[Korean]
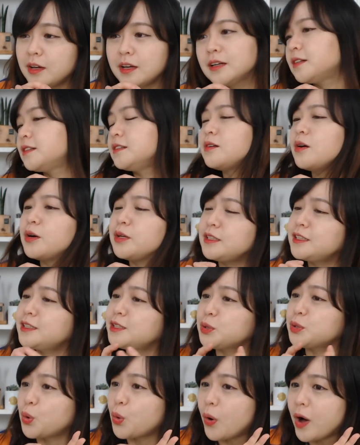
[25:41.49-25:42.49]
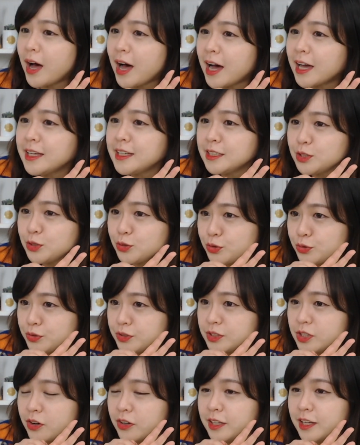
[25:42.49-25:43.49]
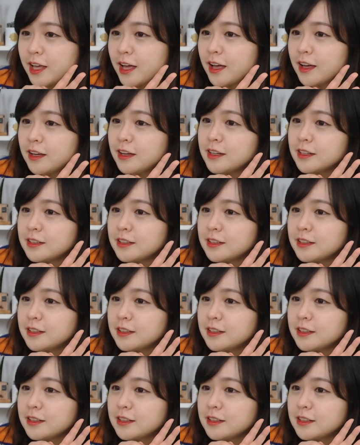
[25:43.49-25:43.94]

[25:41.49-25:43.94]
그거는 과잉 충성이야.